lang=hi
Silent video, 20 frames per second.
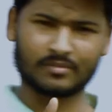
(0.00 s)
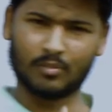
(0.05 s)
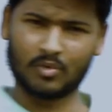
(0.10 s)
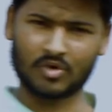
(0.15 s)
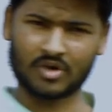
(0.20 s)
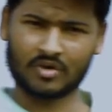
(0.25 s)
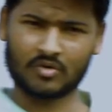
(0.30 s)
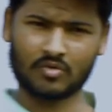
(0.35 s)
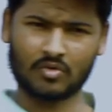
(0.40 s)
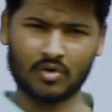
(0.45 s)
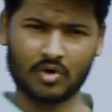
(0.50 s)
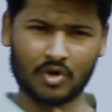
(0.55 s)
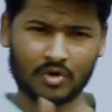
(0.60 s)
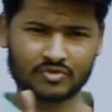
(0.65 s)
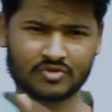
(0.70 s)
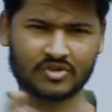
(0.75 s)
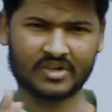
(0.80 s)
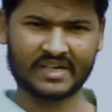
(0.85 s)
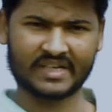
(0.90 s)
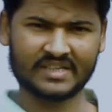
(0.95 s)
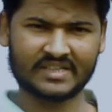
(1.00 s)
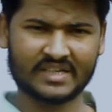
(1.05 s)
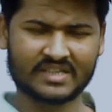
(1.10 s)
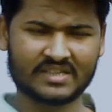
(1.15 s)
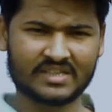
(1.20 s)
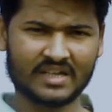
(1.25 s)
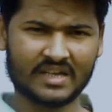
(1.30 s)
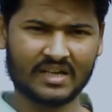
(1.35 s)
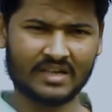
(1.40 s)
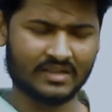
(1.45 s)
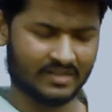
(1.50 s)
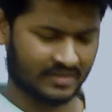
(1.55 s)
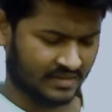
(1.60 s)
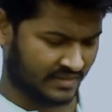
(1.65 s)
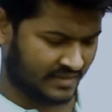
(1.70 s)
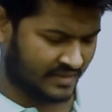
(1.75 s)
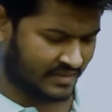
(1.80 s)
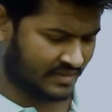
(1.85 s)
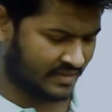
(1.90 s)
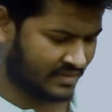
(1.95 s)
मोटर को लॉन्च करके देखते हैं
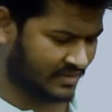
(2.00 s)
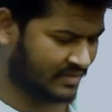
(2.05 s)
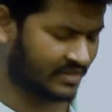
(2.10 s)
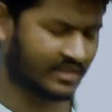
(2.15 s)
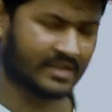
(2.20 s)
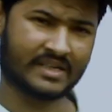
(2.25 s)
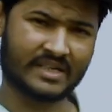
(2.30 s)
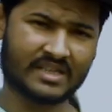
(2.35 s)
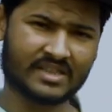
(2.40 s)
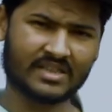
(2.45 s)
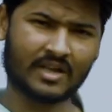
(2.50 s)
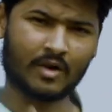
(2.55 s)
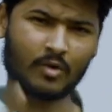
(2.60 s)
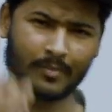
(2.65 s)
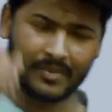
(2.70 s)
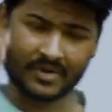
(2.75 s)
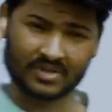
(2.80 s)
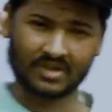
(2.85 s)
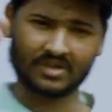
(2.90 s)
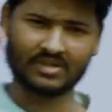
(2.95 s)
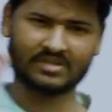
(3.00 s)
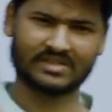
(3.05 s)
ये कितना ऊपर तक